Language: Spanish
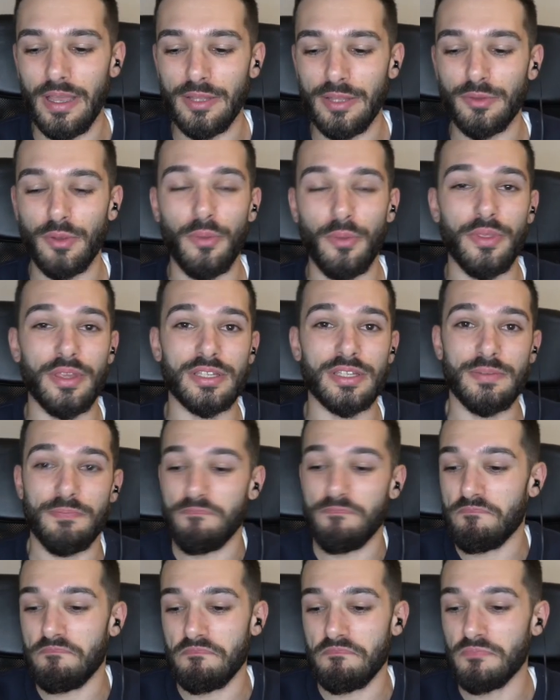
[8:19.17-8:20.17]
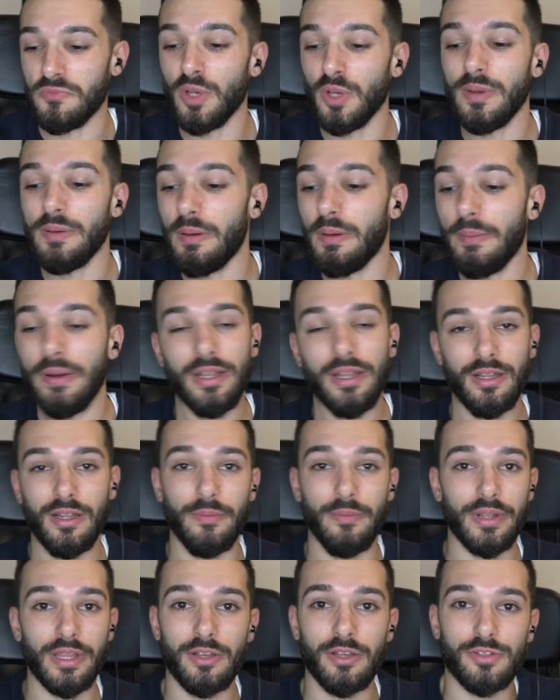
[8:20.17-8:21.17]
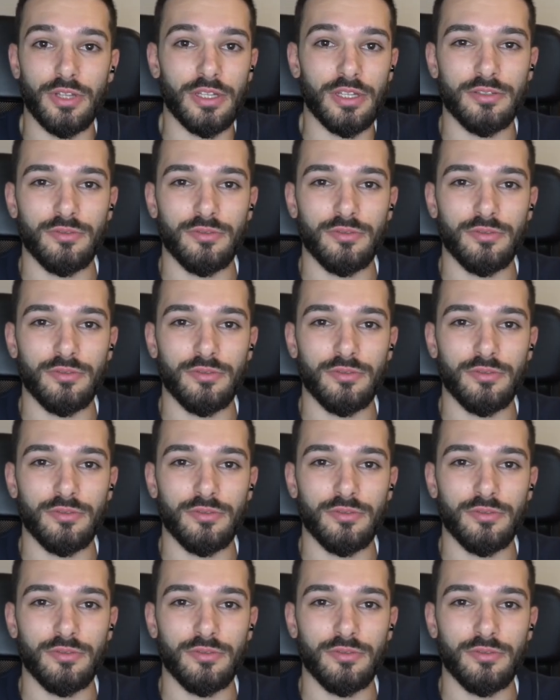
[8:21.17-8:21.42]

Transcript: Entonces, no me va mal, la verdad, o sea,